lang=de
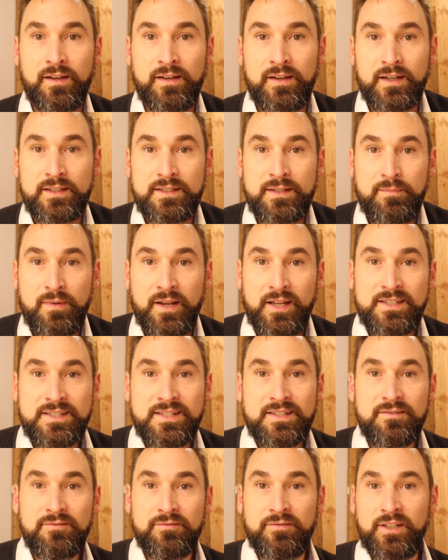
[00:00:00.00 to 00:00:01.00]
Nach dem
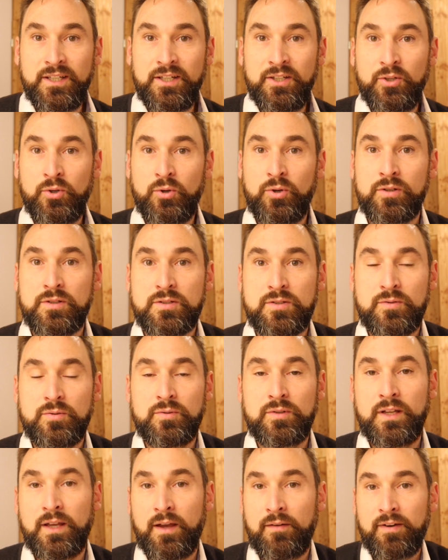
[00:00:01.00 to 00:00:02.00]
letzten Video
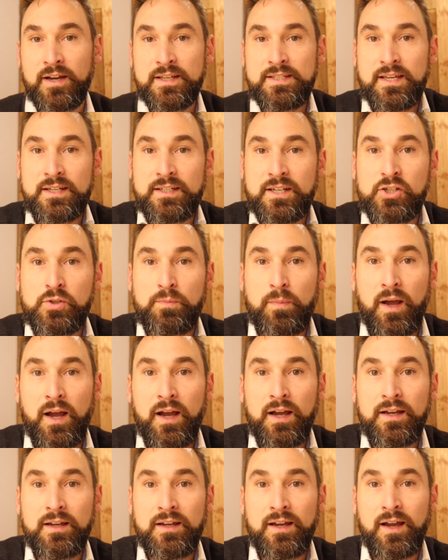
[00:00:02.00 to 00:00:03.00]
zu der Weisheit der
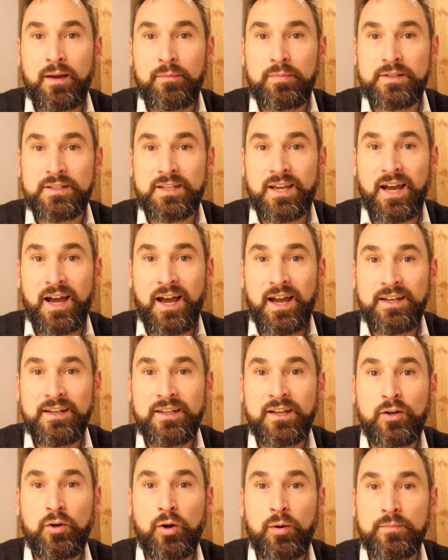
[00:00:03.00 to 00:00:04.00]
Sprache habe ich
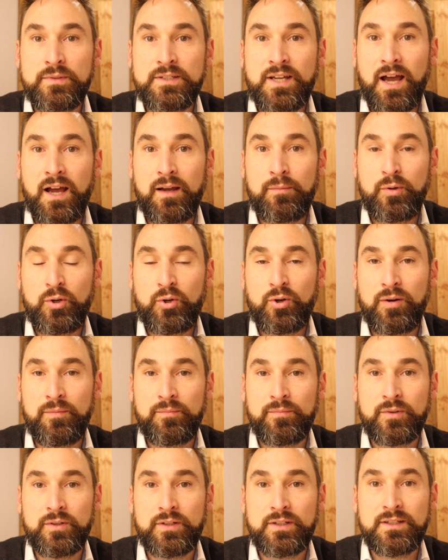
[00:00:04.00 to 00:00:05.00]
einige Kommentare
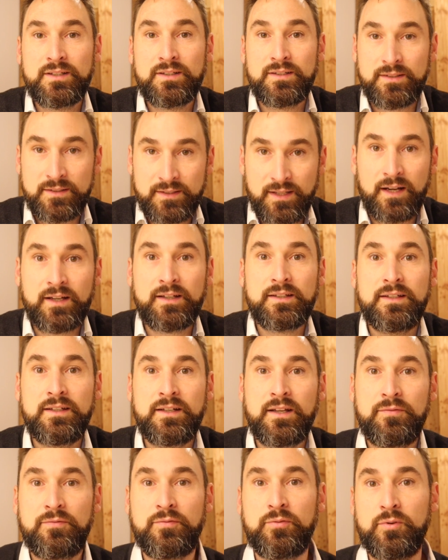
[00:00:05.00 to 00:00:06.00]
bekommen und ich danke dir
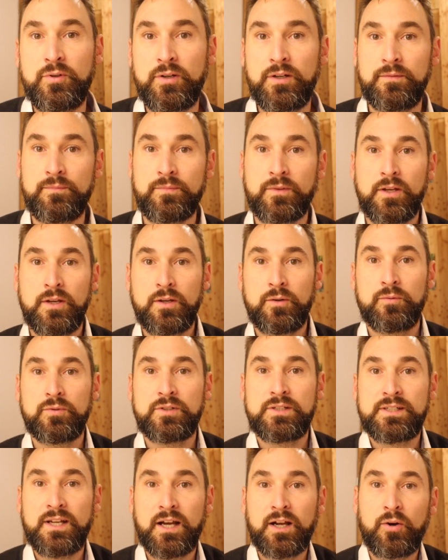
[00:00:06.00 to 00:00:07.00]
dafür
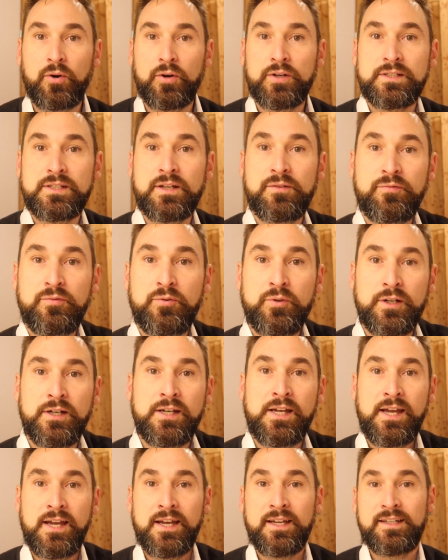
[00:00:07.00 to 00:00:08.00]
und ich danke euch dafür,
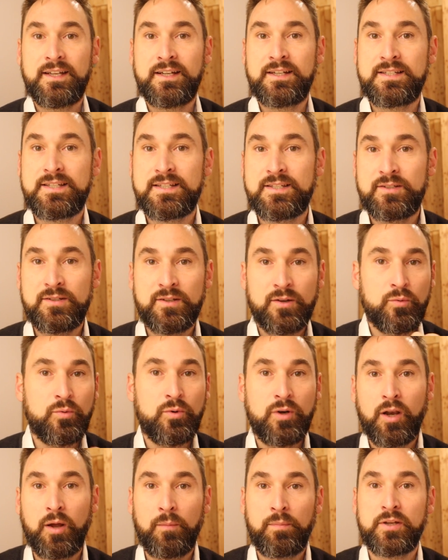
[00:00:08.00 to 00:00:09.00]
denn es ist
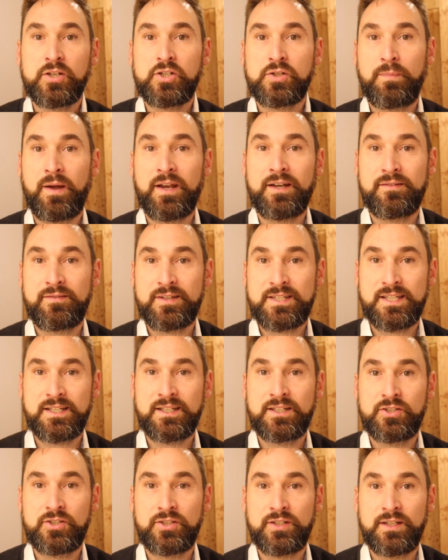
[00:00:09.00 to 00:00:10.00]
unglaublich spannend, was dann
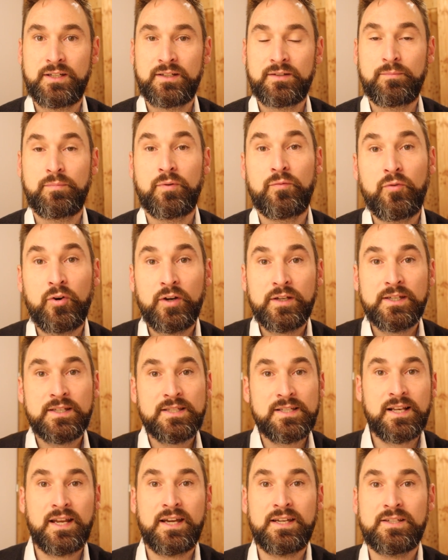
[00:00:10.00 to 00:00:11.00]
entsteht. Bevor ich
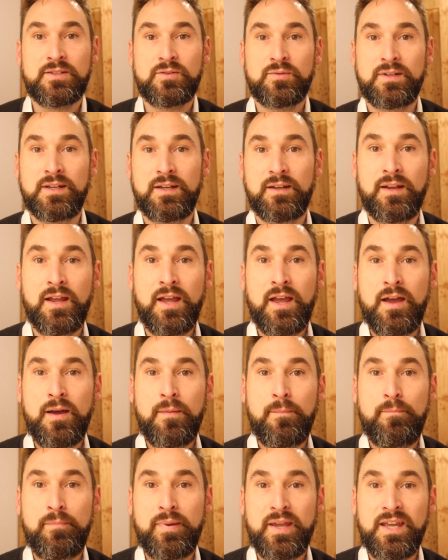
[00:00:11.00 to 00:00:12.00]
jetzt gleich zu den
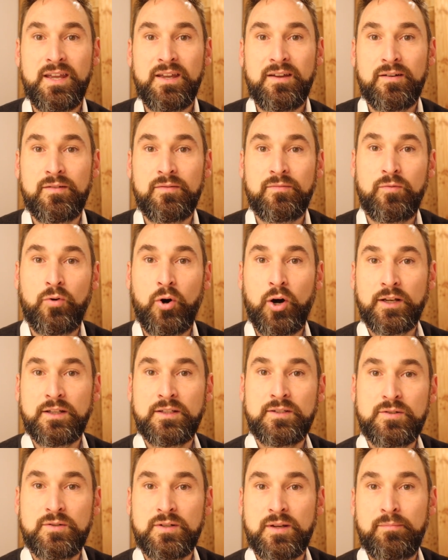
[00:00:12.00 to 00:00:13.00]

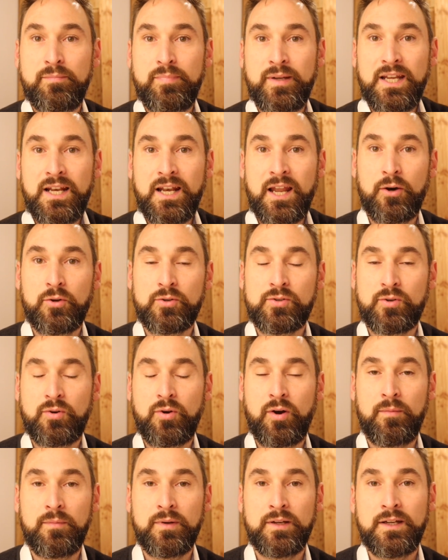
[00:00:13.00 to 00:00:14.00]
B-Worten, zu dem B-Laut
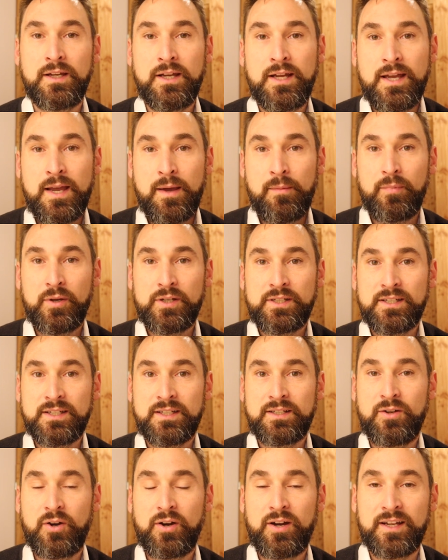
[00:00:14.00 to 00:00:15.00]
komme, möchte
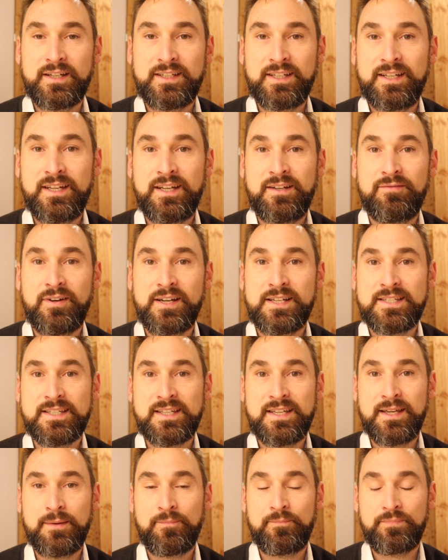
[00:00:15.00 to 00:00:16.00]
ich noch den Hinweis
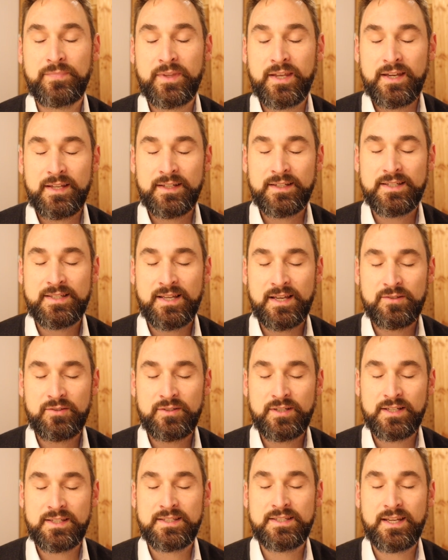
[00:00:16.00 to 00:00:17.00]
geben, dass also
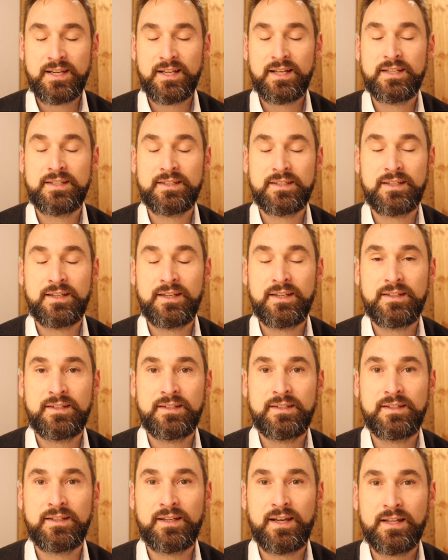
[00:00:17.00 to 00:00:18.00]
tatsächlich
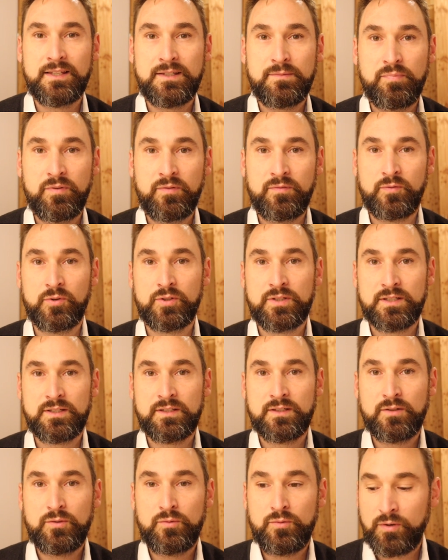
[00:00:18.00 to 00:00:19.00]
ich ganz
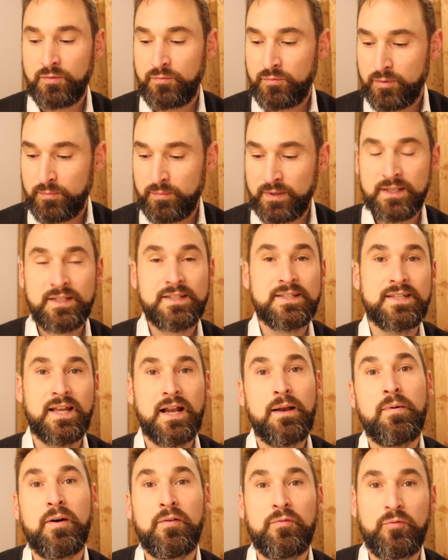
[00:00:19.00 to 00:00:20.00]
bewusst nur für mich
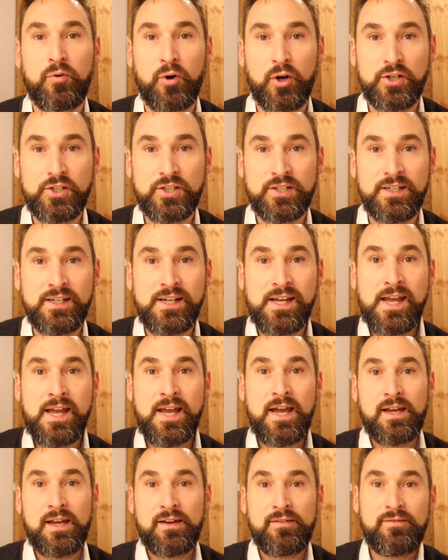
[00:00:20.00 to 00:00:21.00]
selber forsche,
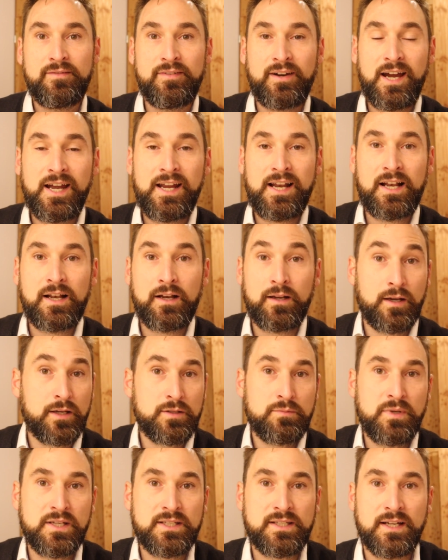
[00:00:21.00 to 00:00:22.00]
weil,
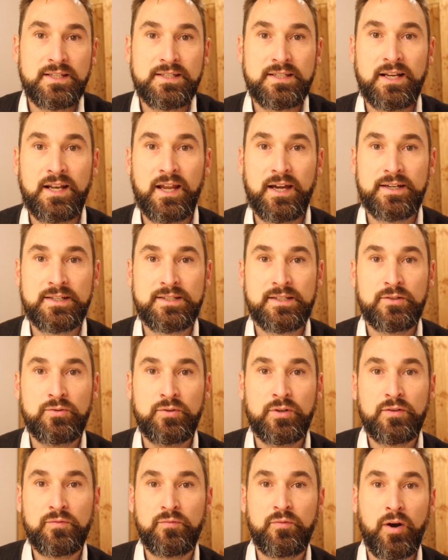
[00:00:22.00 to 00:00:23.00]
also mir ist ganz klar, dass
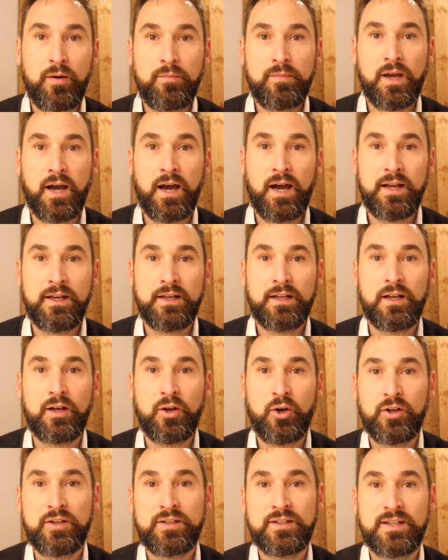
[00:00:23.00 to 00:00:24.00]
natürlich vor mir einige
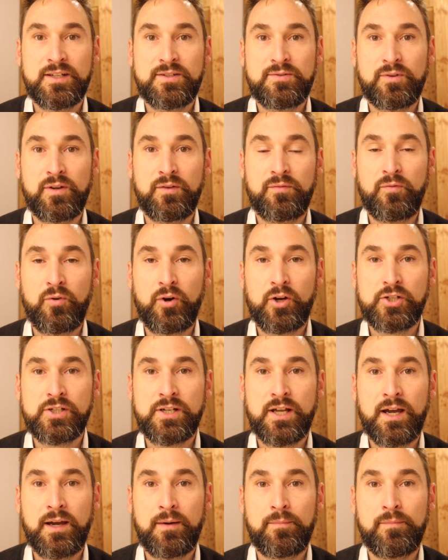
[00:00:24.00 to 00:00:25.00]
Leute dazu
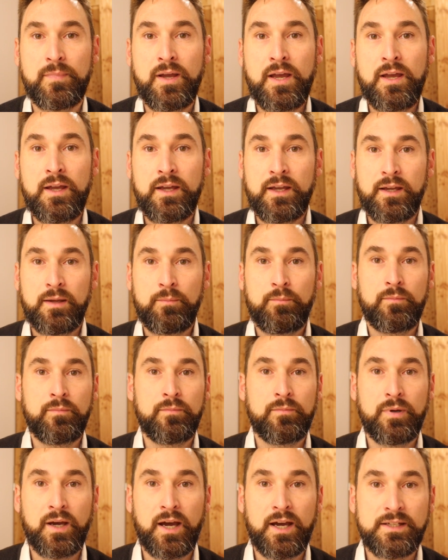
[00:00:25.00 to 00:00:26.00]
geforscht haben.
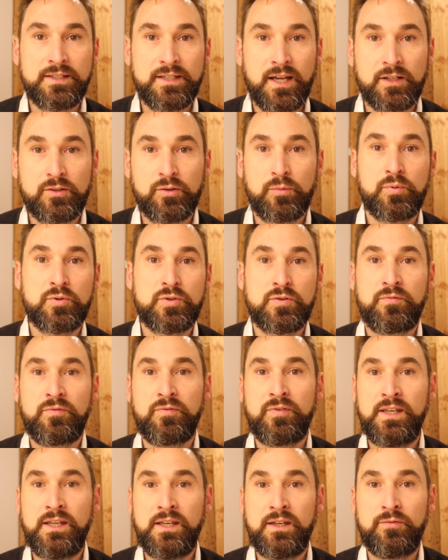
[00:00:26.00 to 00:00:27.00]
Im Bereich der
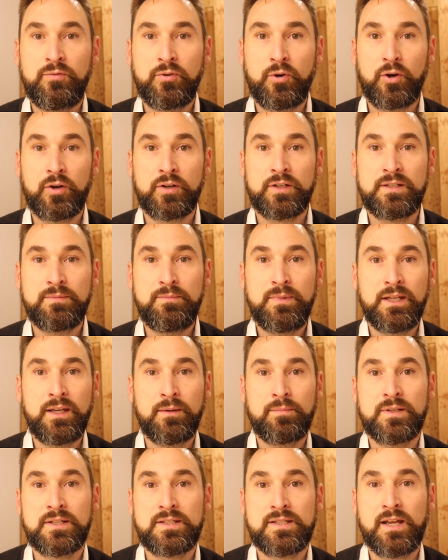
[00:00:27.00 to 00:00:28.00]
Anthroposophie, für Eurythmie
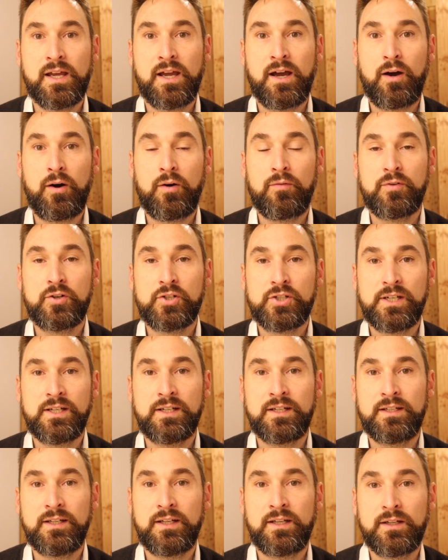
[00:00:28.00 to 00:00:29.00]
gibt es da ja auch
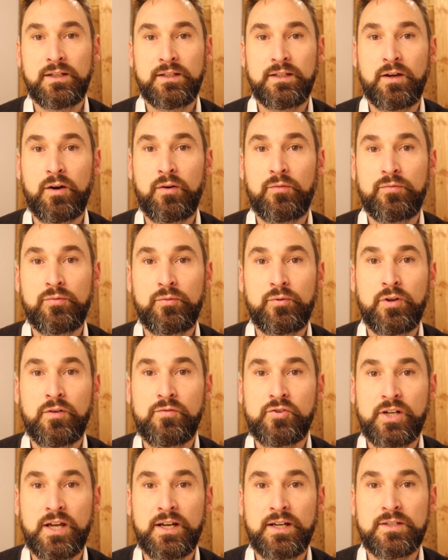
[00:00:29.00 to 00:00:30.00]
verschiedene Dinge, die auf
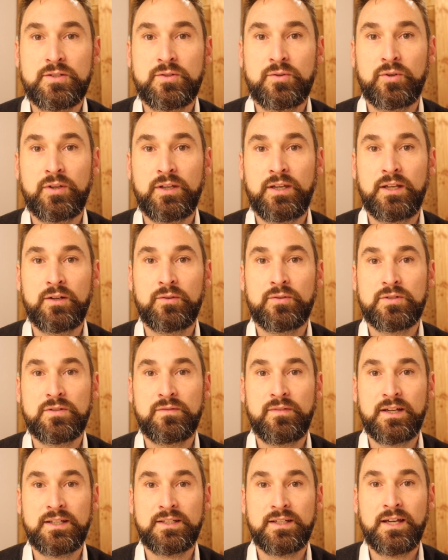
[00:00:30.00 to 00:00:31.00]
Rudolf Steiner zurückgehen und so
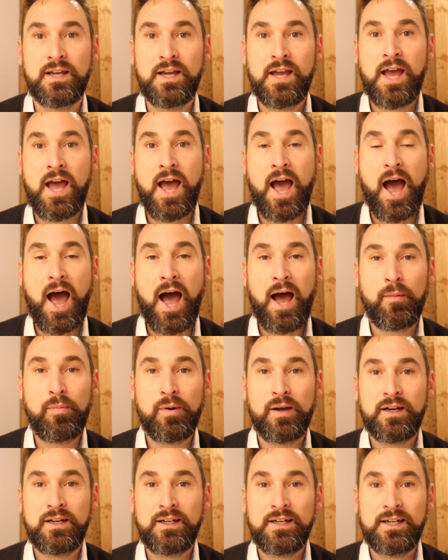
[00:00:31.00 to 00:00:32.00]
weiter.
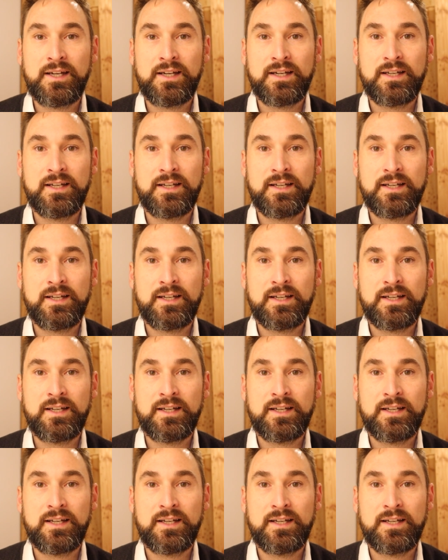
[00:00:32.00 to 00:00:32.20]
Aber